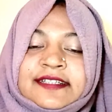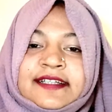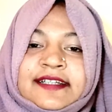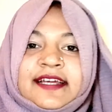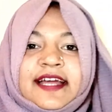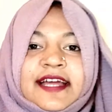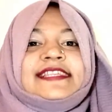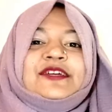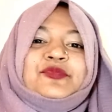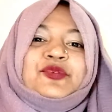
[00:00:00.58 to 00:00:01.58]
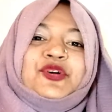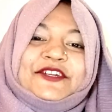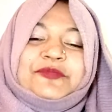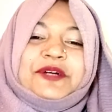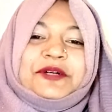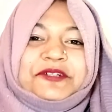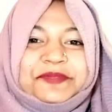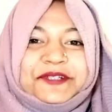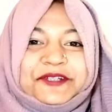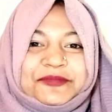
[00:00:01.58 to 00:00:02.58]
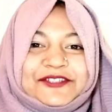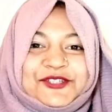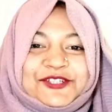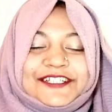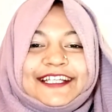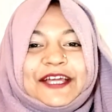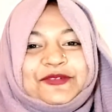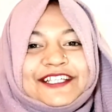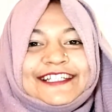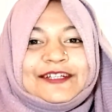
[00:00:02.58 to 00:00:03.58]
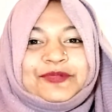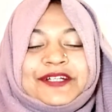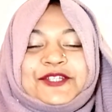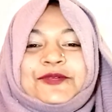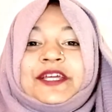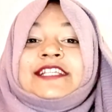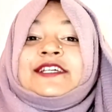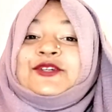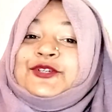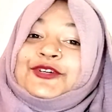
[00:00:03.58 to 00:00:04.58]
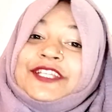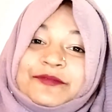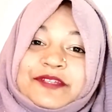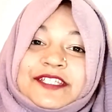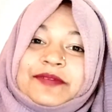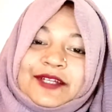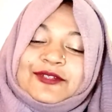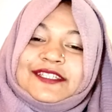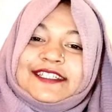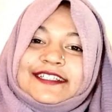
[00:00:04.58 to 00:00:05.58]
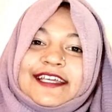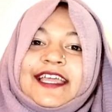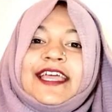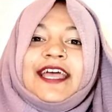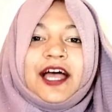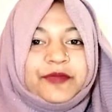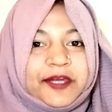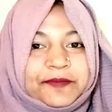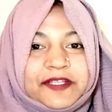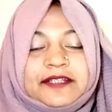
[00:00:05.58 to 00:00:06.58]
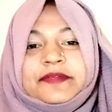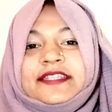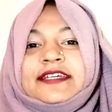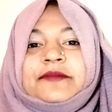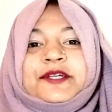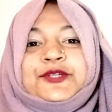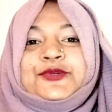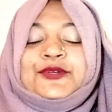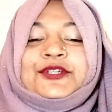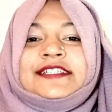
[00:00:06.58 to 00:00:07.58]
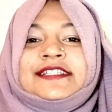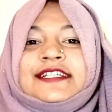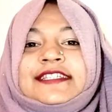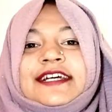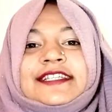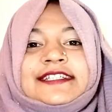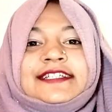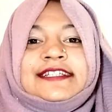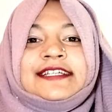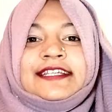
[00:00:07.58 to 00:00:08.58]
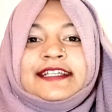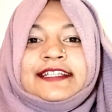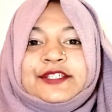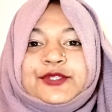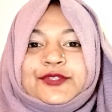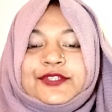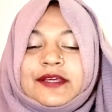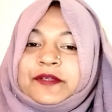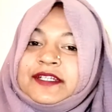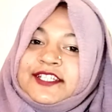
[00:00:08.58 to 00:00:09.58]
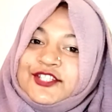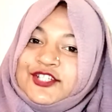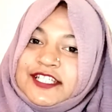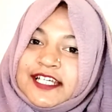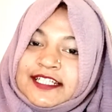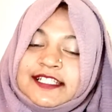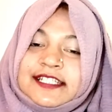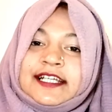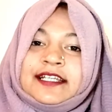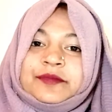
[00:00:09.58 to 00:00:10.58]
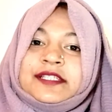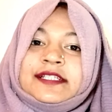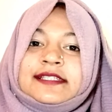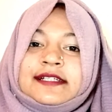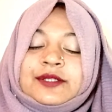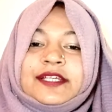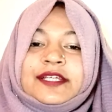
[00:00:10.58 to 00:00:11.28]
আসসালামু আলাইকুম আমার প্রিয় মানুষজনরা কেমন আছেন আপনারা সবাই আশা করি অনেক বেশি ভালো আছেন আমি আপনাদের বিধি আপা শুরু করতে যাচ্ছি আজকে ডেইলি ইংলিশ ডোজ আপনারা নিশ্চয়ই জানেন যেখানে আমি চেষ্টা করি